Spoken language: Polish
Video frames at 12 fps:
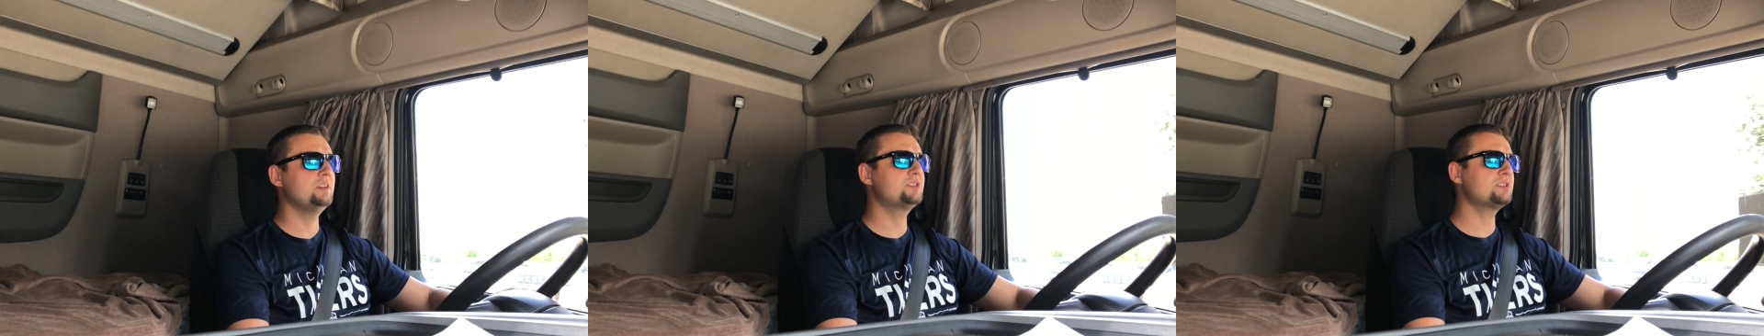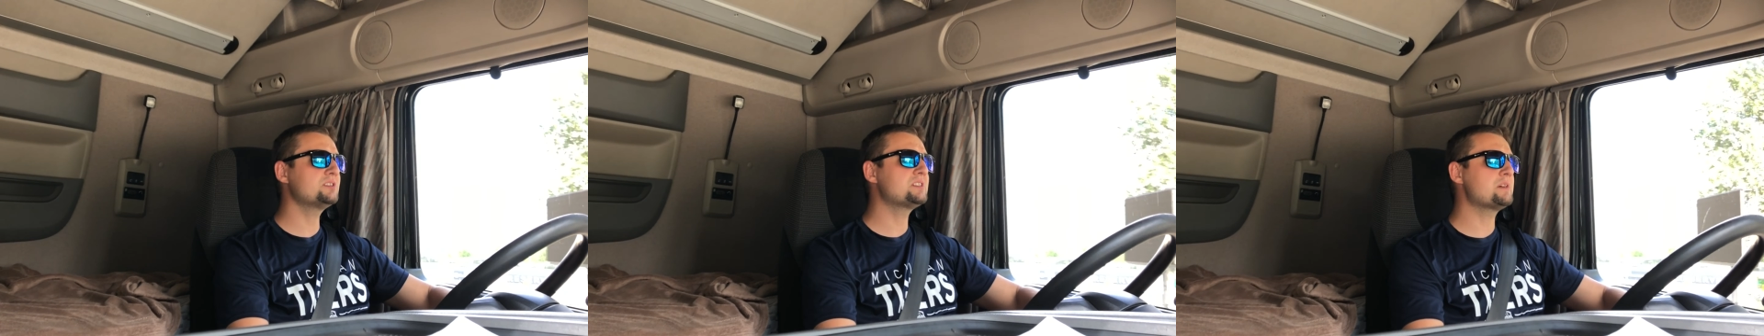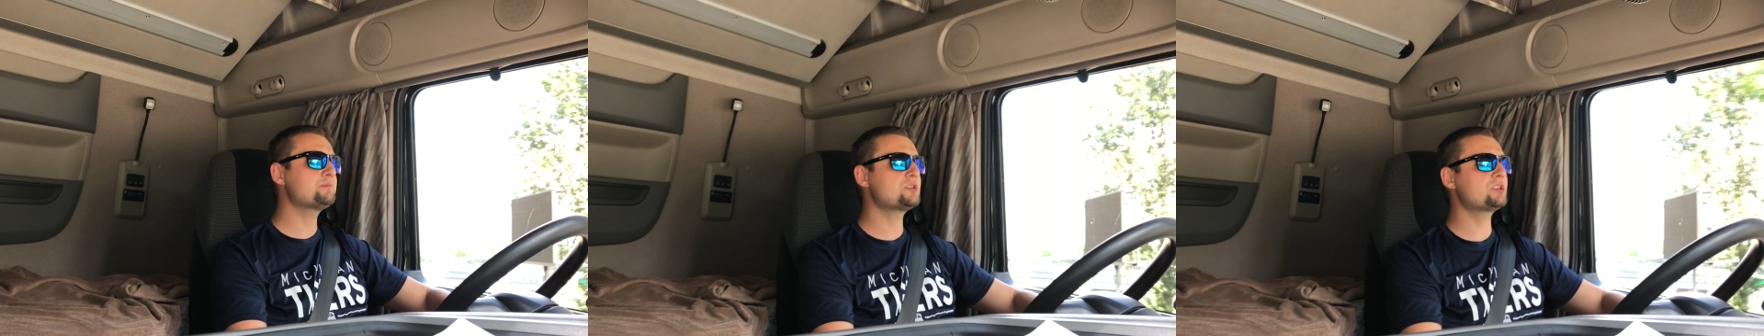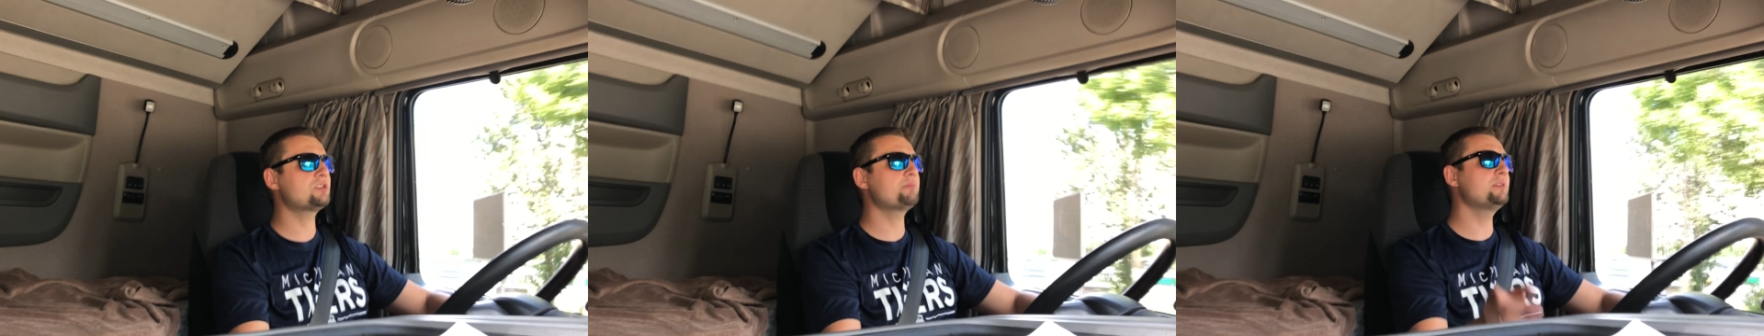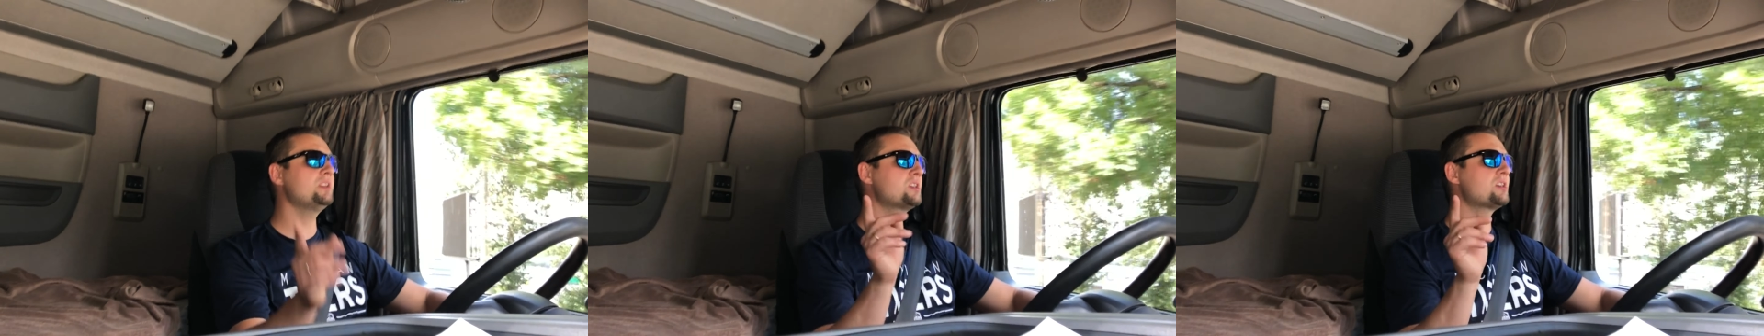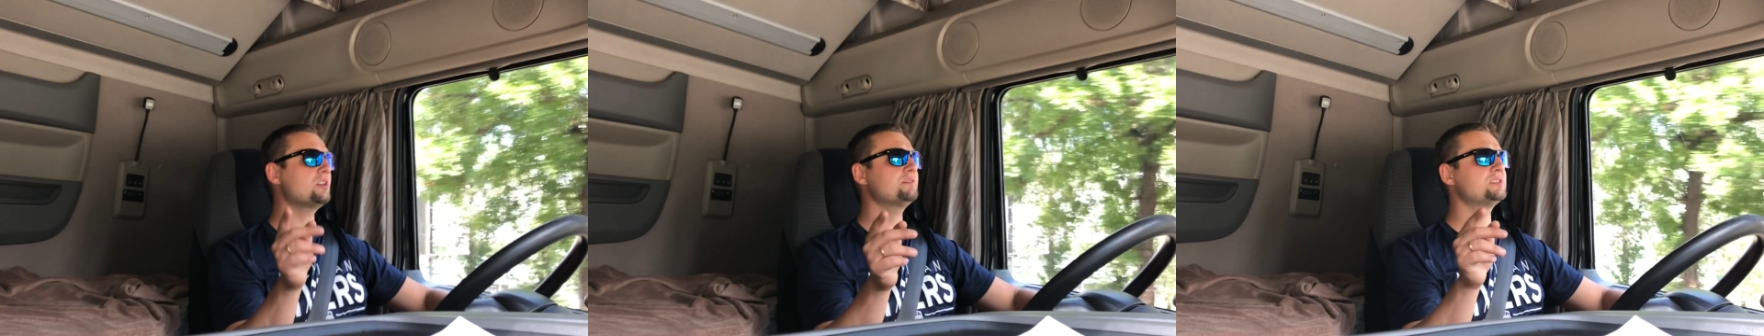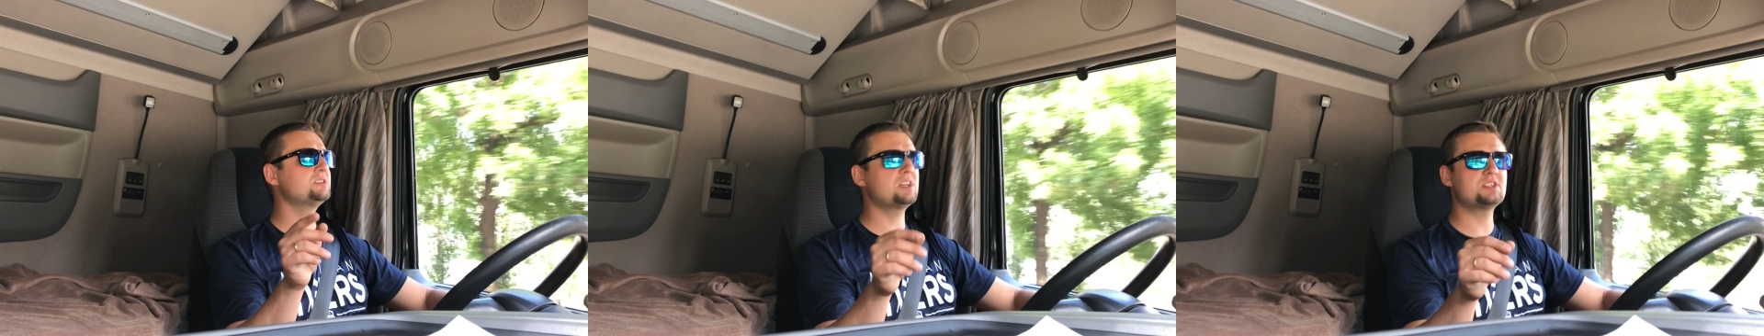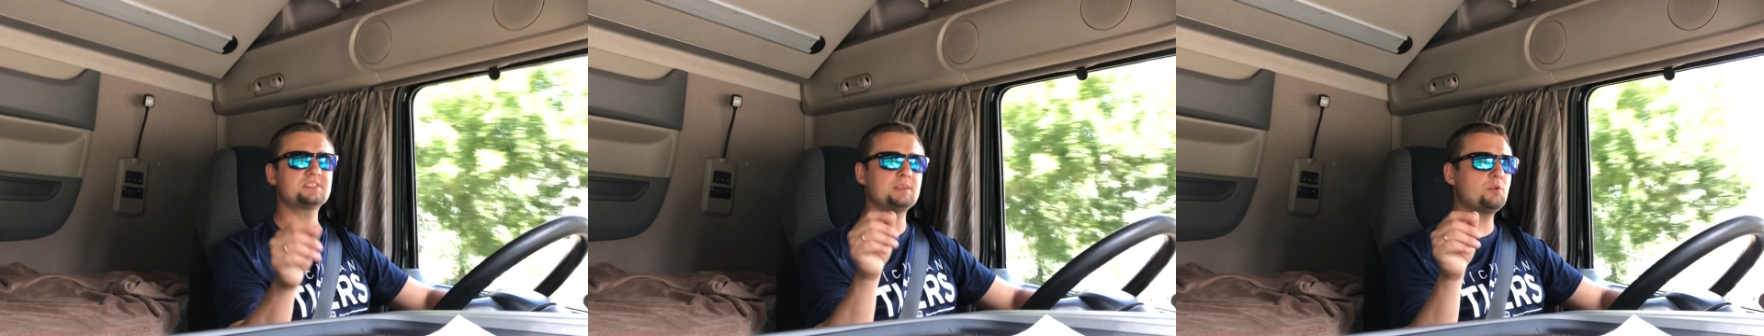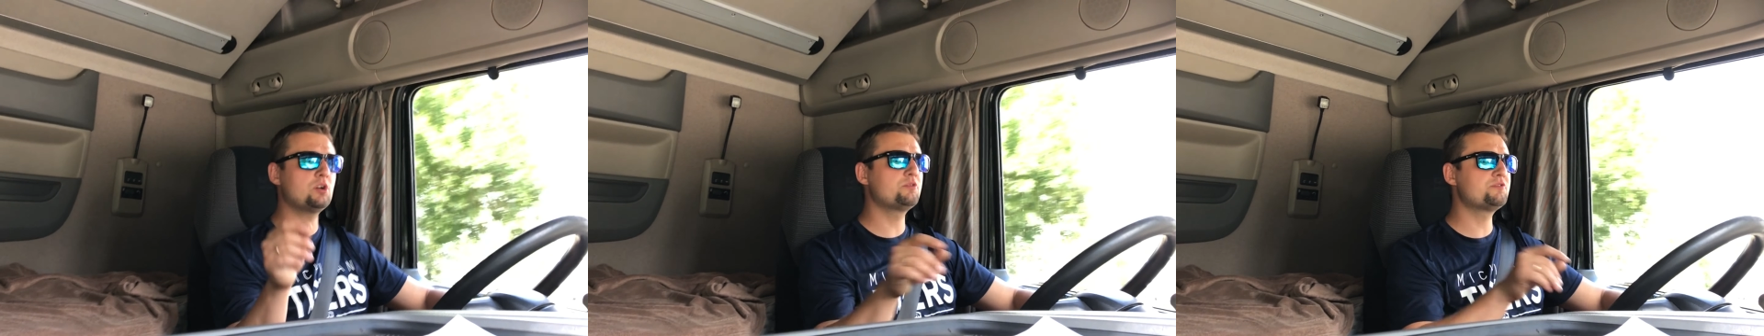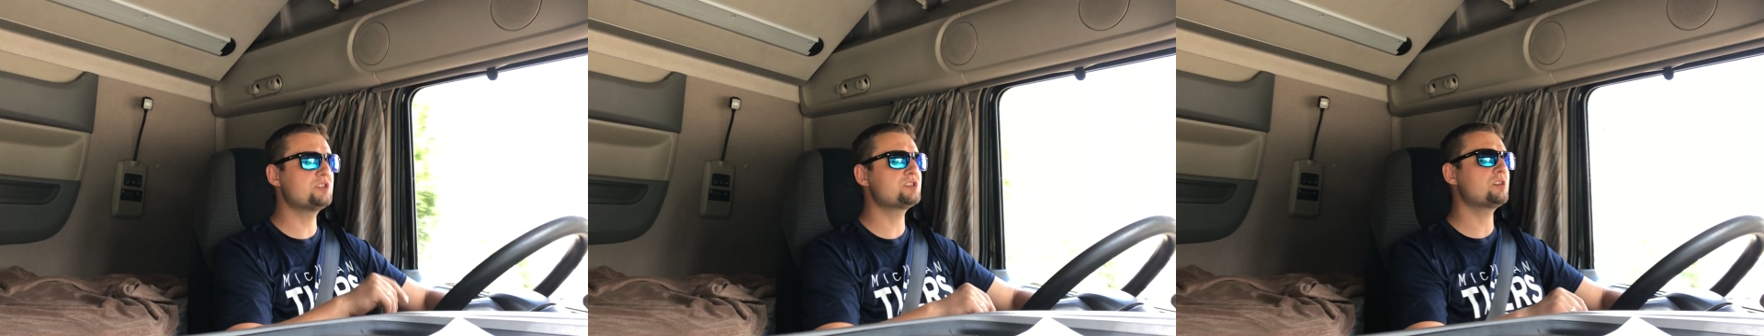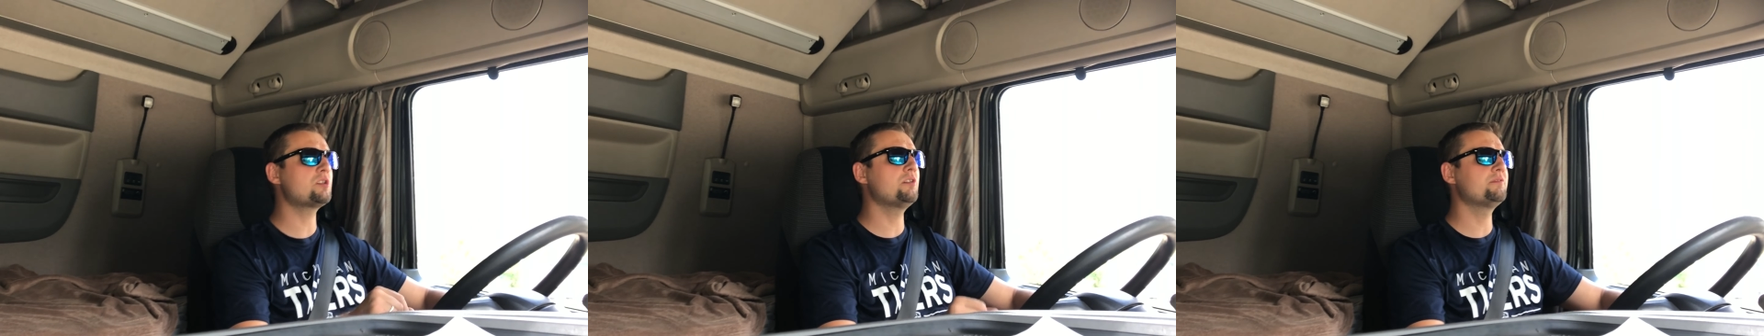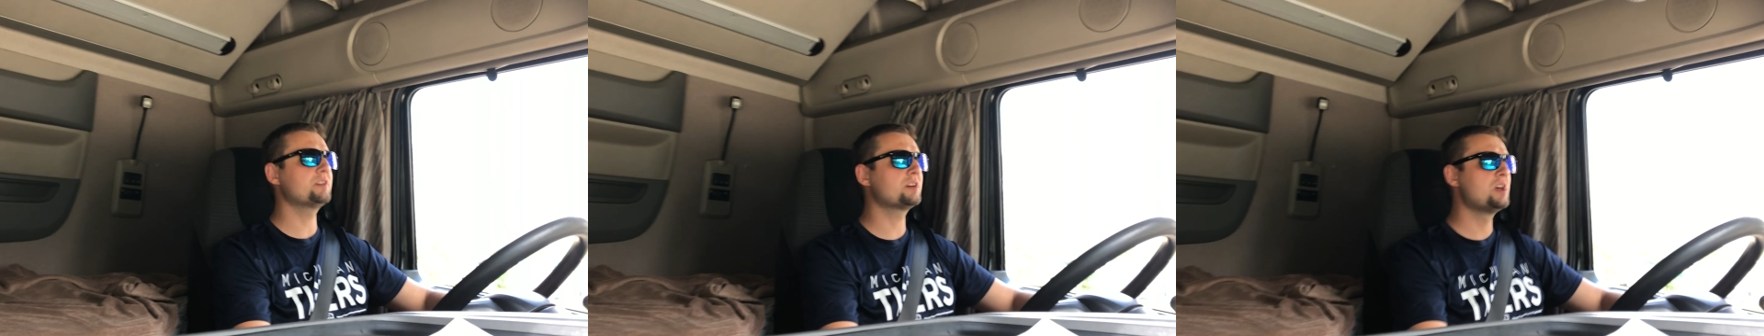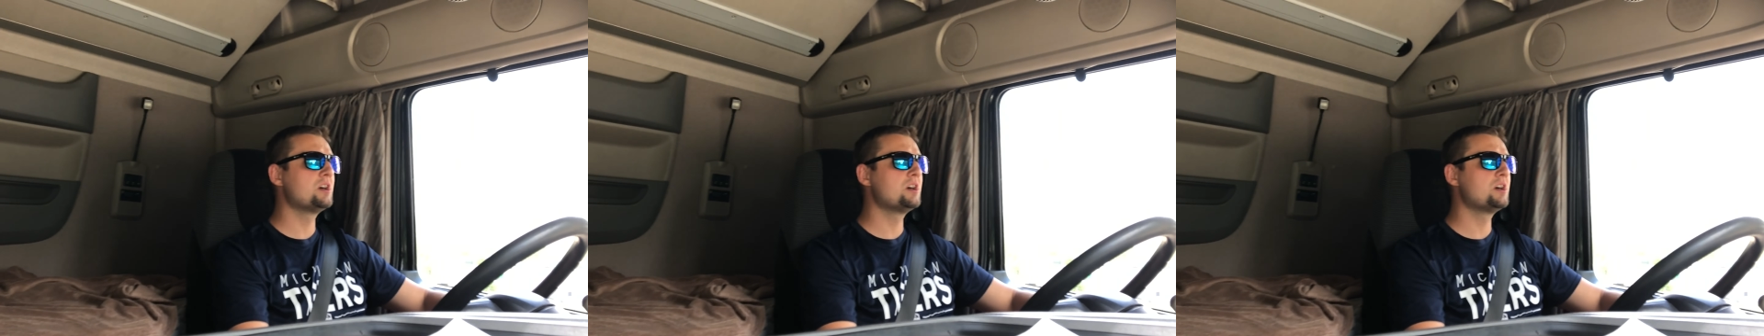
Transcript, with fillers: I co jest najlepsze, że to byli kierowcy też samochodów ciężarowych,